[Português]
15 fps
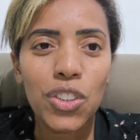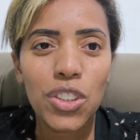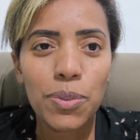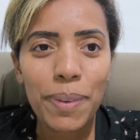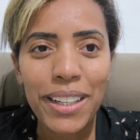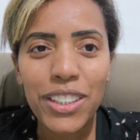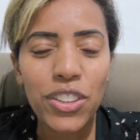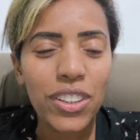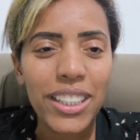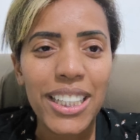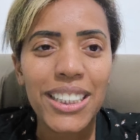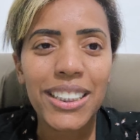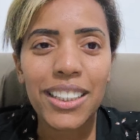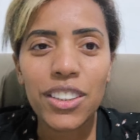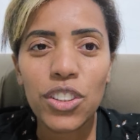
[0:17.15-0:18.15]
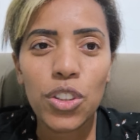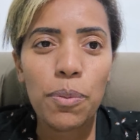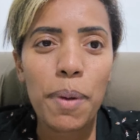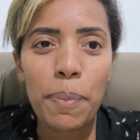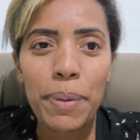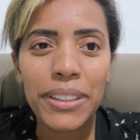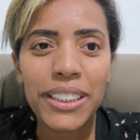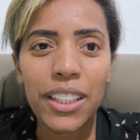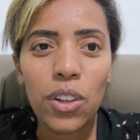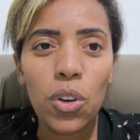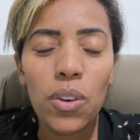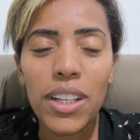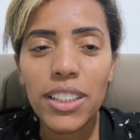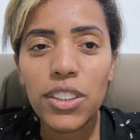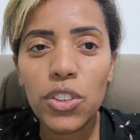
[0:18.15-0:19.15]
dos pensionistas, do BPC
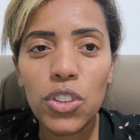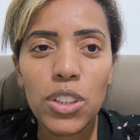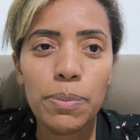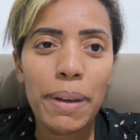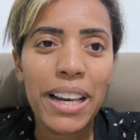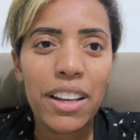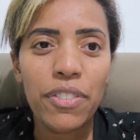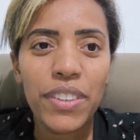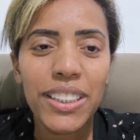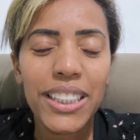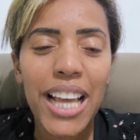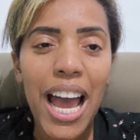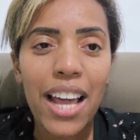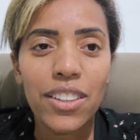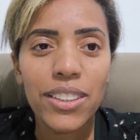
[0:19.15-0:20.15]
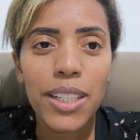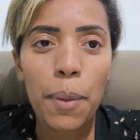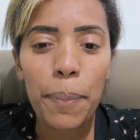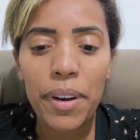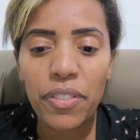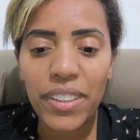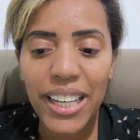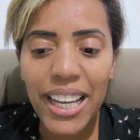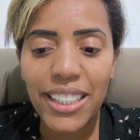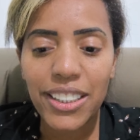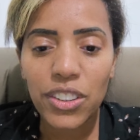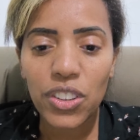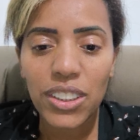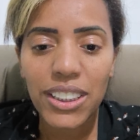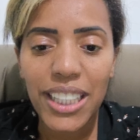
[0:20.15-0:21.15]
Loas, dos beneficiários da
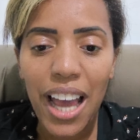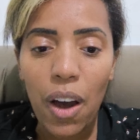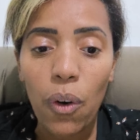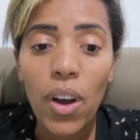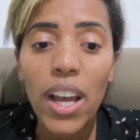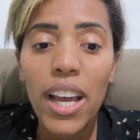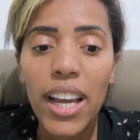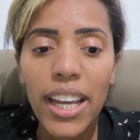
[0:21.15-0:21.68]
Previdência Social.